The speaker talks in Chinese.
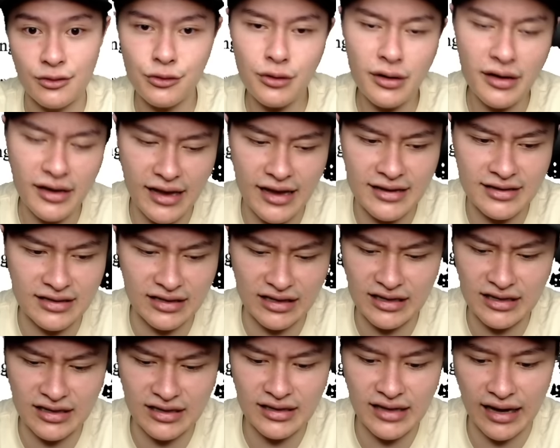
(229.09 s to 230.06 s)
所以
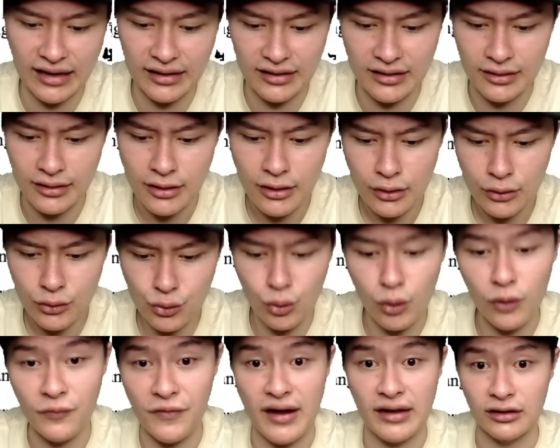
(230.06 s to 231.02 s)
SEC 它的
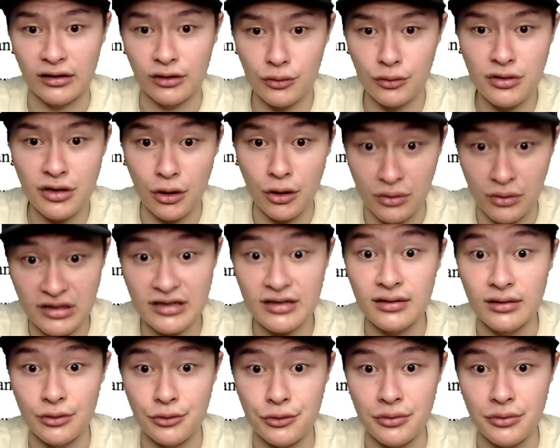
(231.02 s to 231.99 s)
做法呢都是有迹
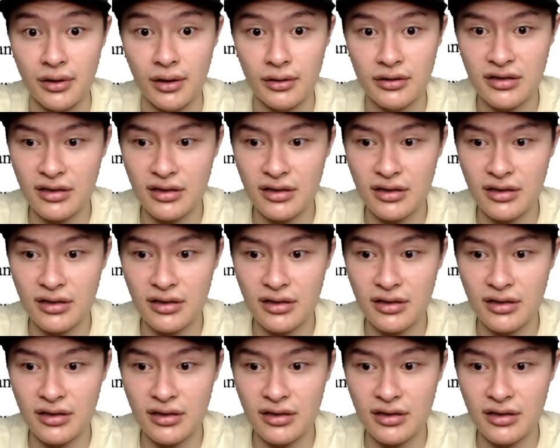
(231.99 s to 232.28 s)
可循的，